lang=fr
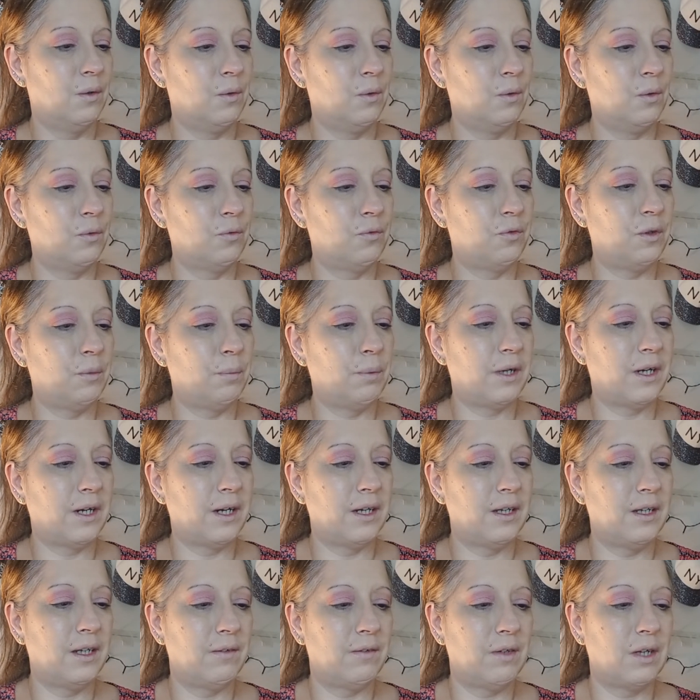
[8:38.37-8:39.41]
On fait
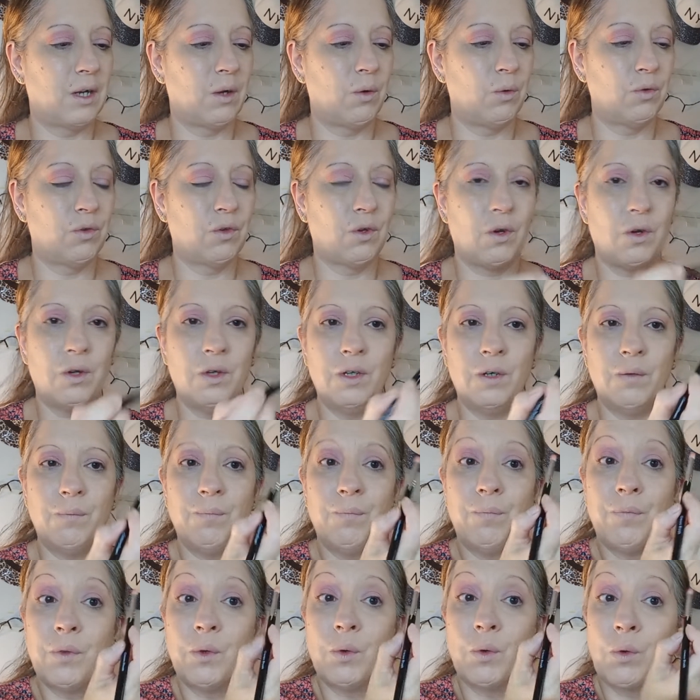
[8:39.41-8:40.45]
pareil avec l'autre œil.
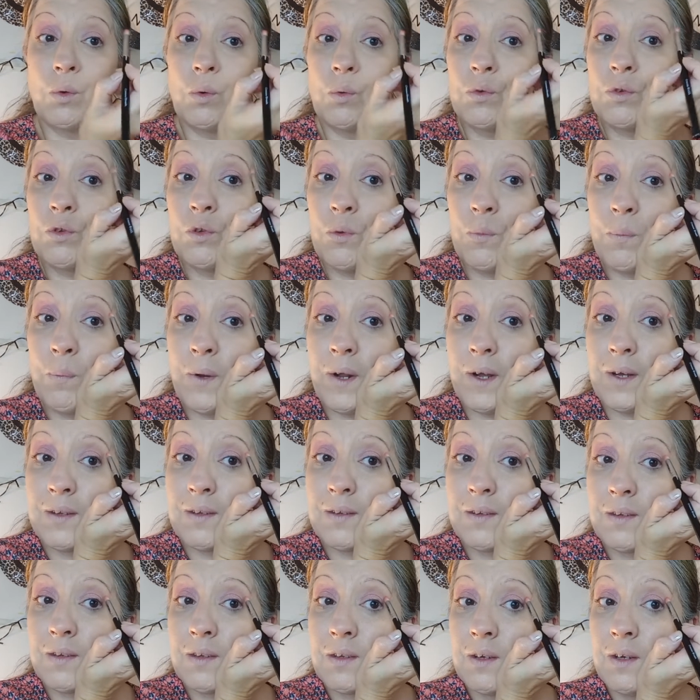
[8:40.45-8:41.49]
Donc on se
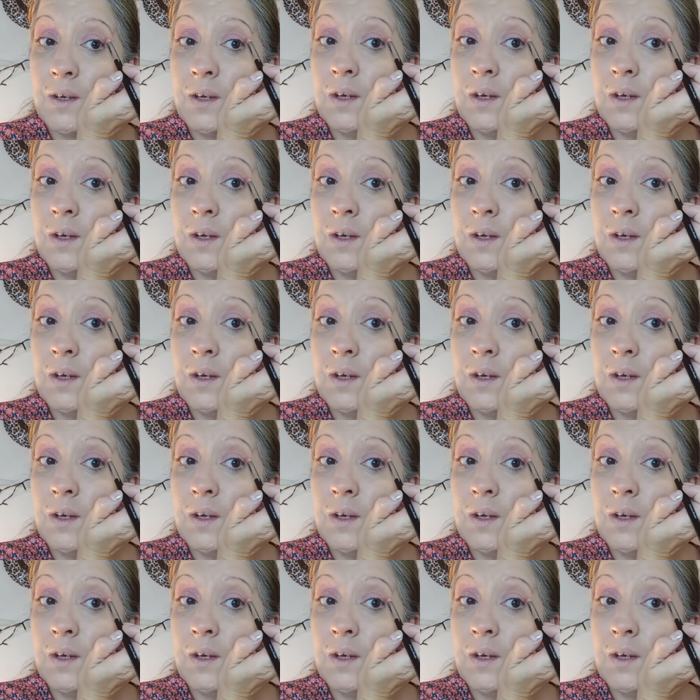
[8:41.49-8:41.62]
place